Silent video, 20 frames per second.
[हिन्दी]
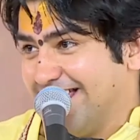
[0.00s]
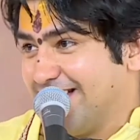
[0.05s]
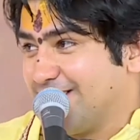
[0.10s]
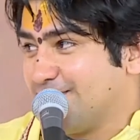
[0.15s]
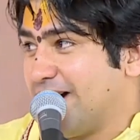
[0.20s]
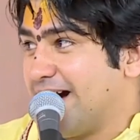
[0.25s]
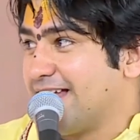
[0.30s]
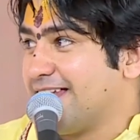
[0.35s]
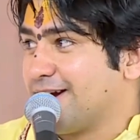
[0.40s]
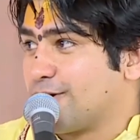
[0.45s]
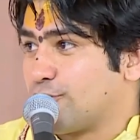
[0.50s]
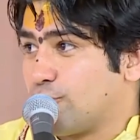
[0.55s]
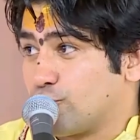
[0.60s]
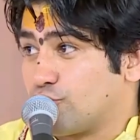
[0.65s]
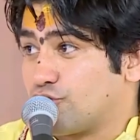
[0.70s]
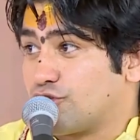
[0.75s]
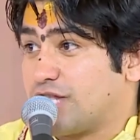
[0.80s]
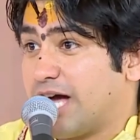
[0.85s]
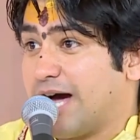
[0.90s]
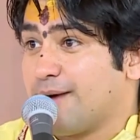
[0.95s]
एक बार एक
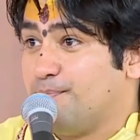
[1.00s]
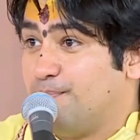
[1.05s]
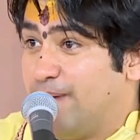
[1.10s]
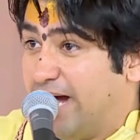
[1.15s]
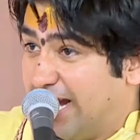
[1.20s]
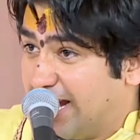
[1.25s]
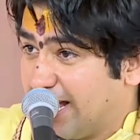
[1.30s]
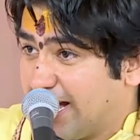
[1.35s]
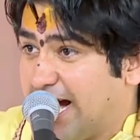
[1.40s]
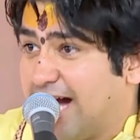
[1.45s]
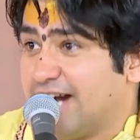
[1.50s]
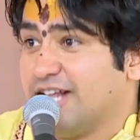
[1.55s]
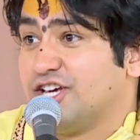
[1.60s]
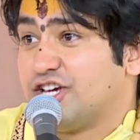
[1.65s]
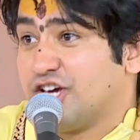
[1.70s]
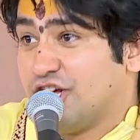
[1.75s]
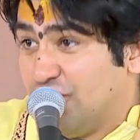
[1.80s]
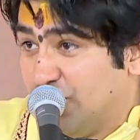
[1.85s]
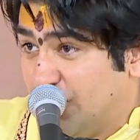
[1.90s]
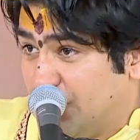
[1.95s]
कुत्ता बैलगाड़ी
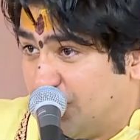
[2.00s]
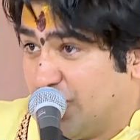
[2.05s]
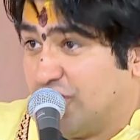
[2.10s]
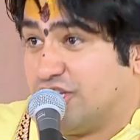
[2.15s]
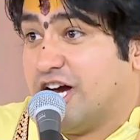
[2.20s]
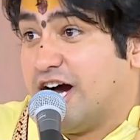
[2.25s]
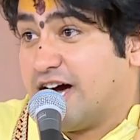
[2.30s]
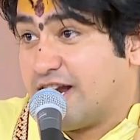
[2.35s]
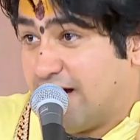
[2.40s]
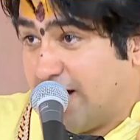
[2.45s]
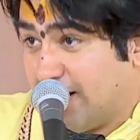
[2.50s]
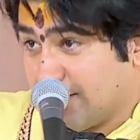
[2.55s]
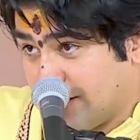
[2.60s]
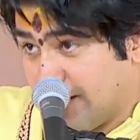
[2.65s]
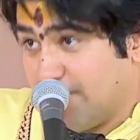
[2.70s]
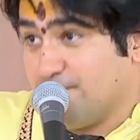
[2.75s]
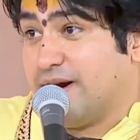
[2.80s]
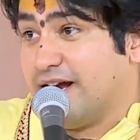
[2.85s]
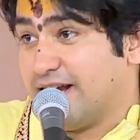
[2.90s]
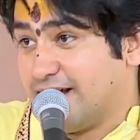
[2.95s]
के नीचे जा रहा
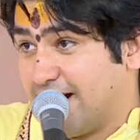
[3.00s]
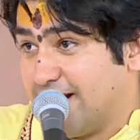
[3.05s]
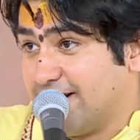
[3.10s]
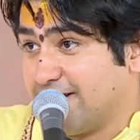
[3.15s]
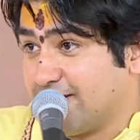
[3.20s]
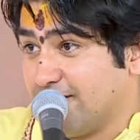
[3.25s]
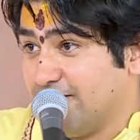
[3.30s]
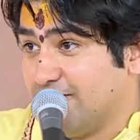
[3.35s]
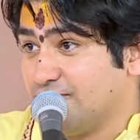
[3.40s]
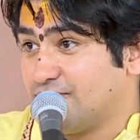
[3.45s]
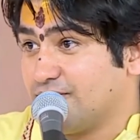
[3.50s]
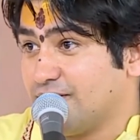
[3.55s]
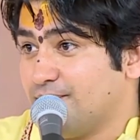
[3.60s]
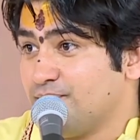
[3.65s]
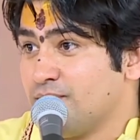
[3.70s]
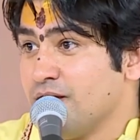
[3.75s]
था बैलगाड़ी के नीचे